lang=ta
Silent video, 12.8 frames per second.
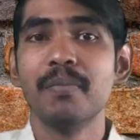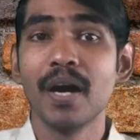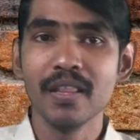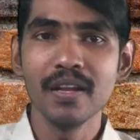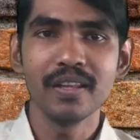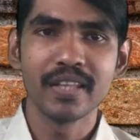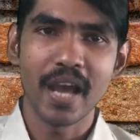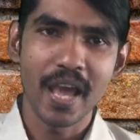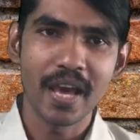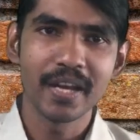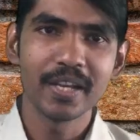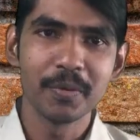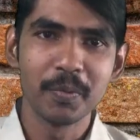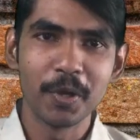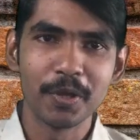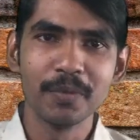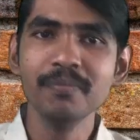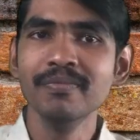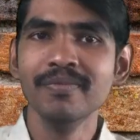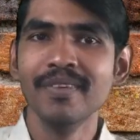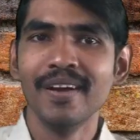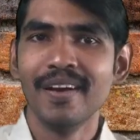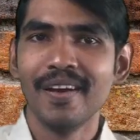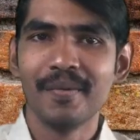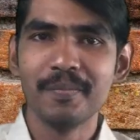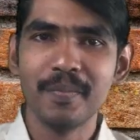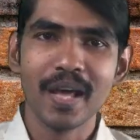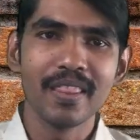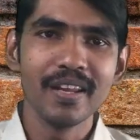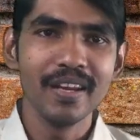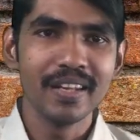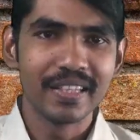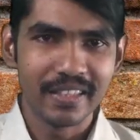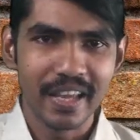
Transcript: பதில் தயாரிக்க முடியும் பதில்